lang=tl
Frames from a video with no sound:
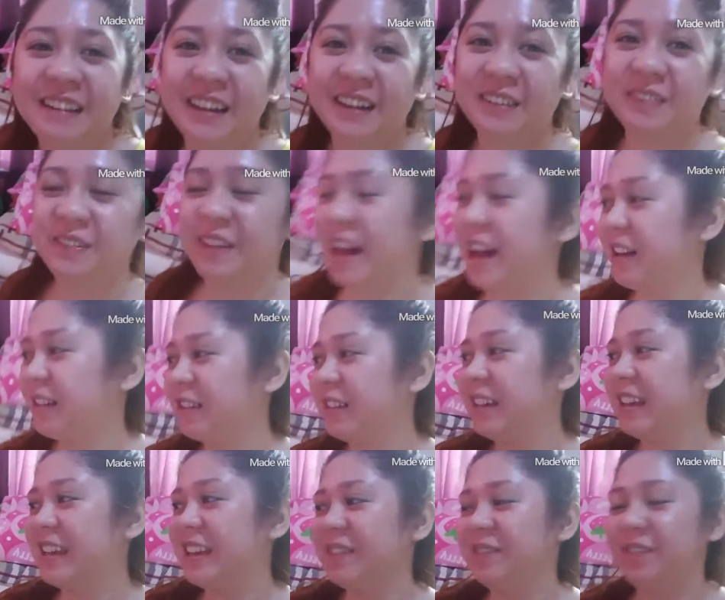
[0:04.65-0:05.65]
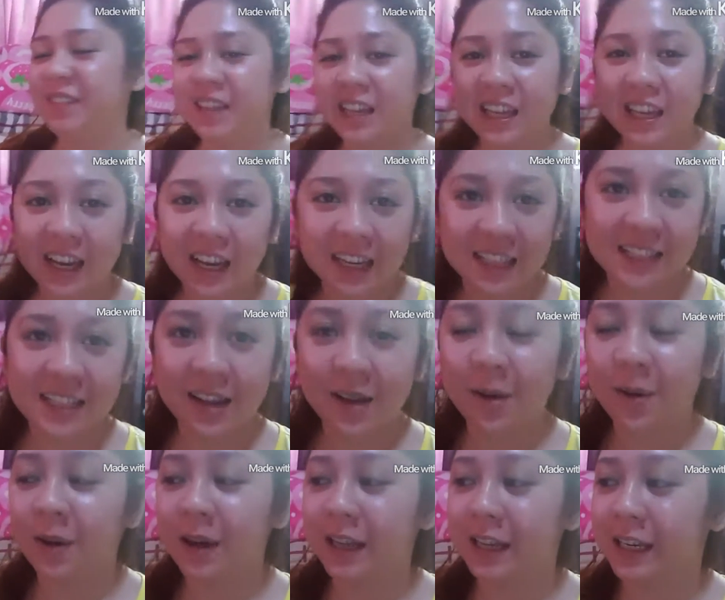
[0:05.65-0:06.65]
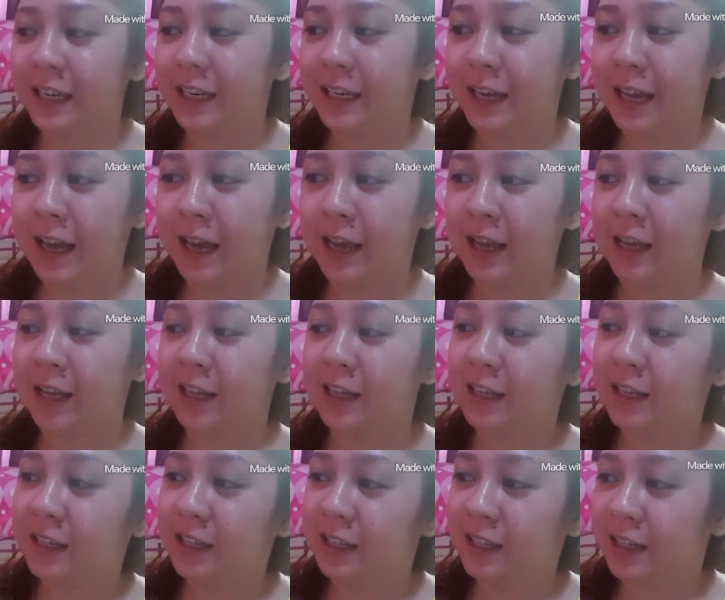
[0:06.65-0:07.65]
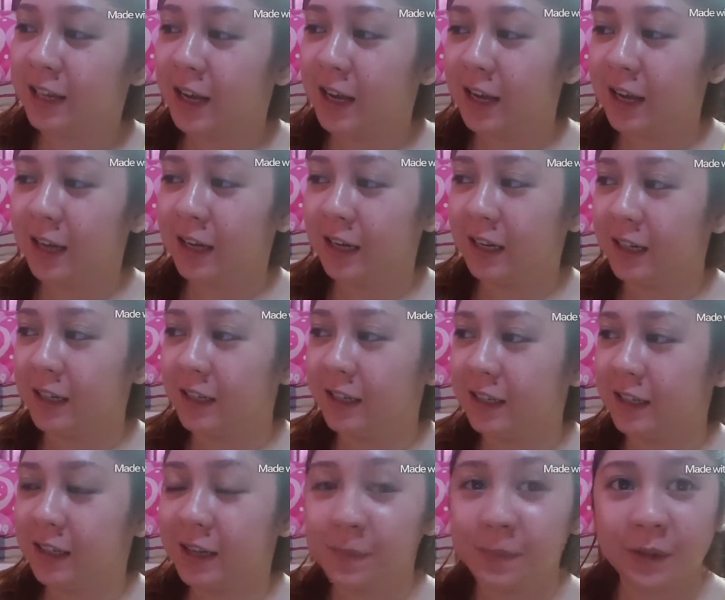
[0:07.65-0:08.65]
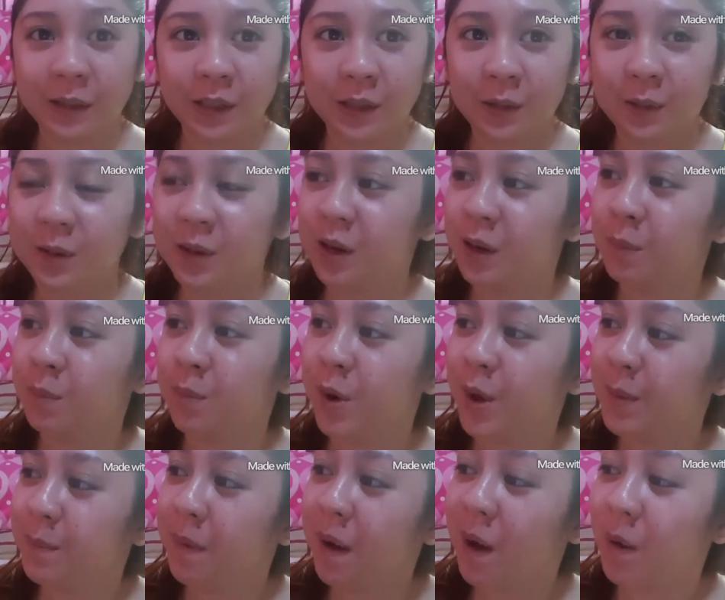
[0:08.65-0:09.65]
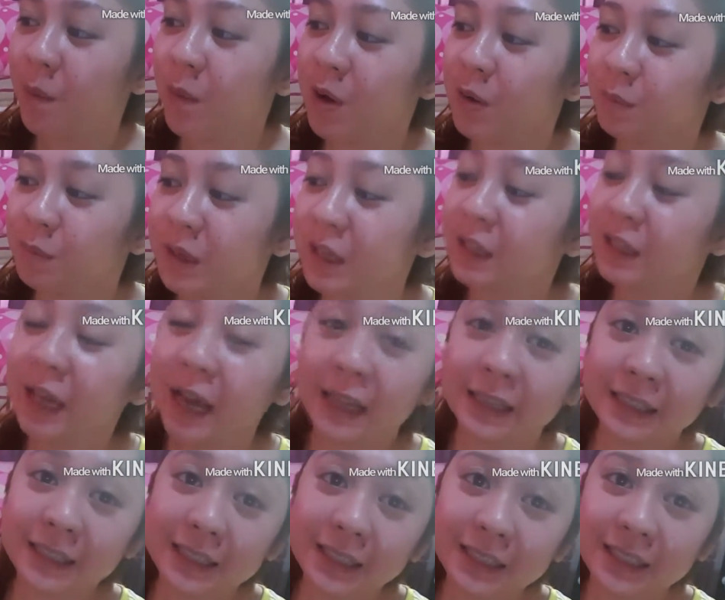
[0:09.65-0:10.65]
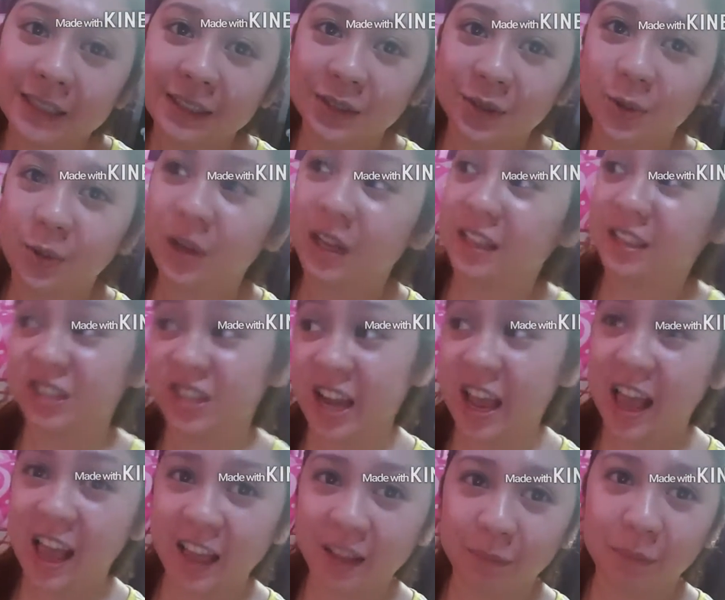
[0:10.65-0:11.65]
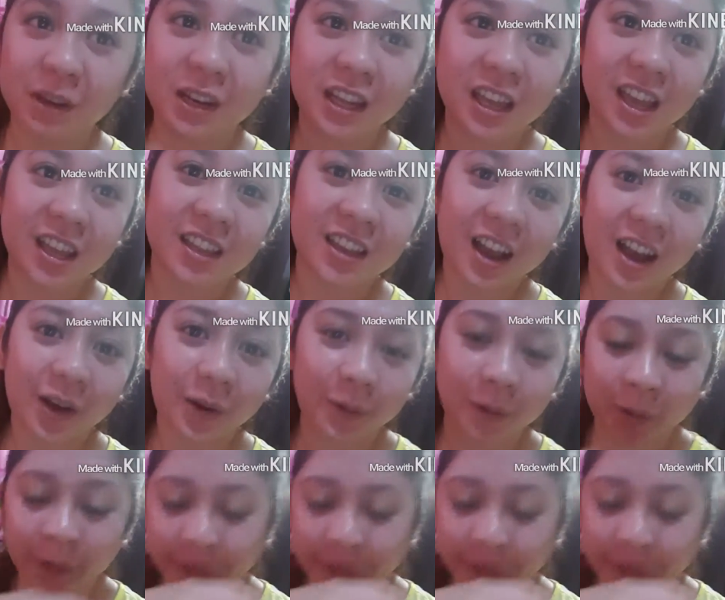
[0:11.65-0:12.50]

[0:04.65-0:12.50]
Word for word: Pero papi, binigyan kasi ako kanina ng kapatid ko ng boy bawang Big Daddy. So, na dyan, binigyan niya ako.